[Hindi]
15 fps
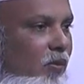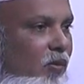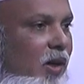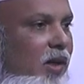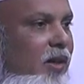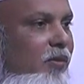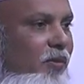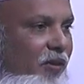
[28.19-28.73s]

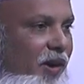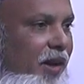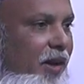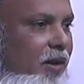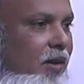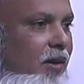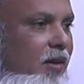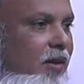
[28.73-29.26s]
वन फ्री
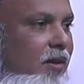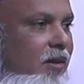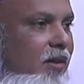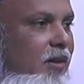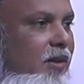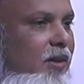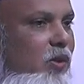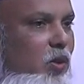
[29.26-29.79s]

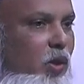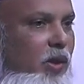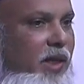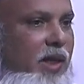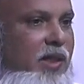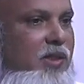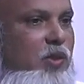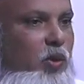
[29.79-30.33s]
तो
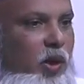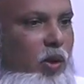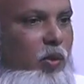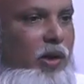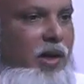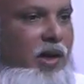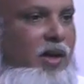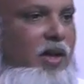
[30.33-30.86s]
ये सुने
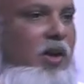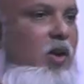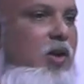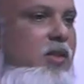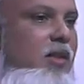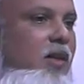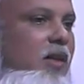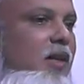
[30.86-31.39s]
होंगे ना
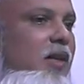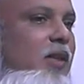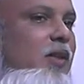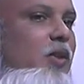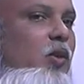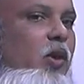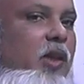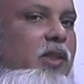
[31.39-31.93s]
डायलॉग्स
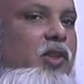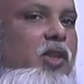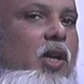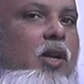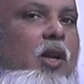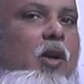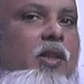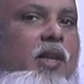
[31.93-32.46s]
तो इन
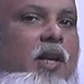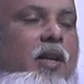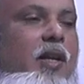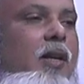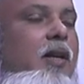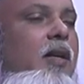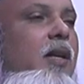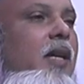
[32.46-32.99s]

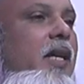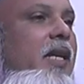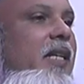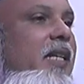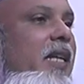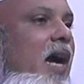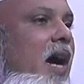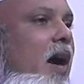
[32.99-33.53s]
ताला
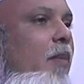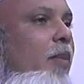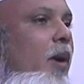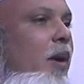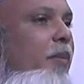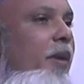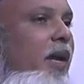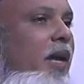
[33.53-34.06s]
यहाँ
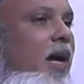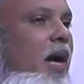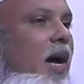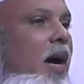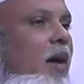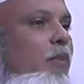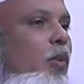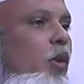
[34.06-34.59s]
पर भी
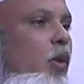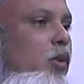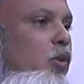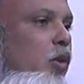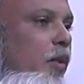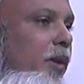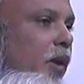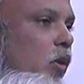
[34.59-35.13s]
आप लोग
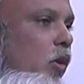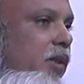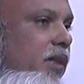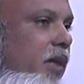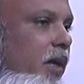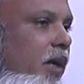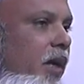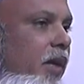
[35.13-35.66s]
जो भी कोर्स
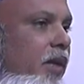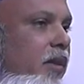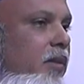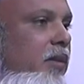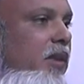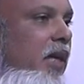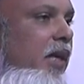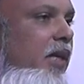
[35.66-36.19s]
कर रहे
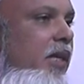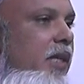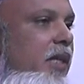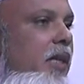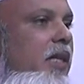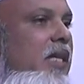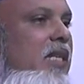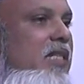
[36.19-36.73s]
हैं चाहे
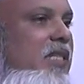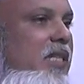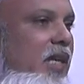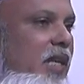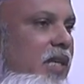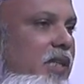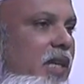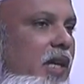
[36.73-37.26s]

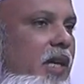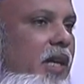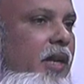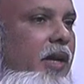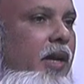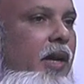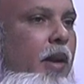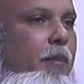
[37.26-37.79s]
सी e
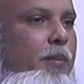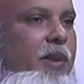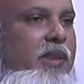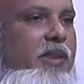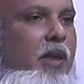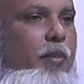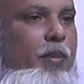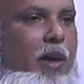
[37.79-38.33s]
करिए एम पी
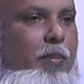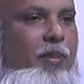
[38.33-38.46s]
सी